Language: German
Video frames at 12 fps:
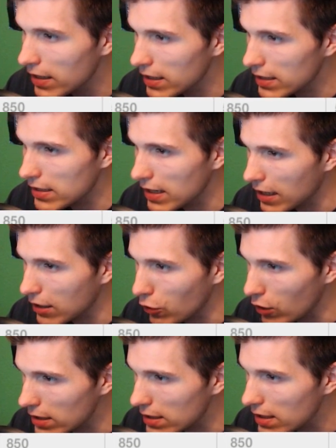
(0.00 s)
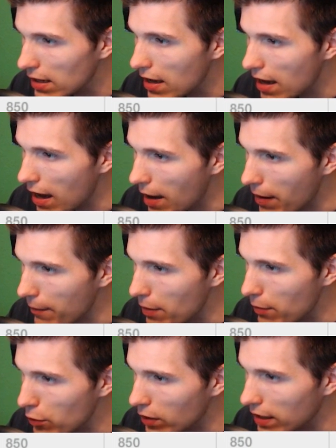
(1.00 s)
Ist sehr kurz, aber hat
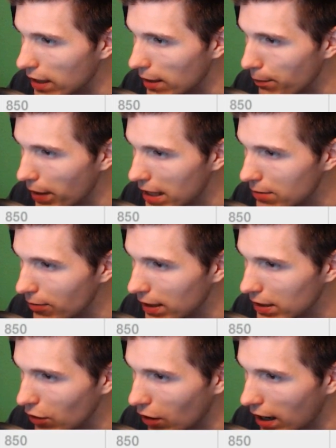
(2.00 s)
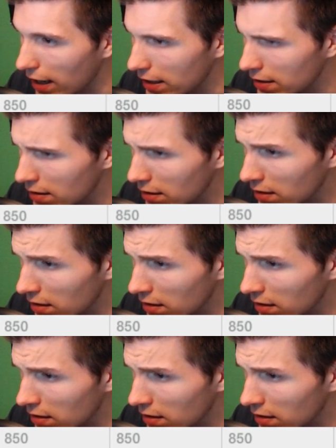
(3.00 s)
mir Mühe gegeben. PS, wenn ich noch ein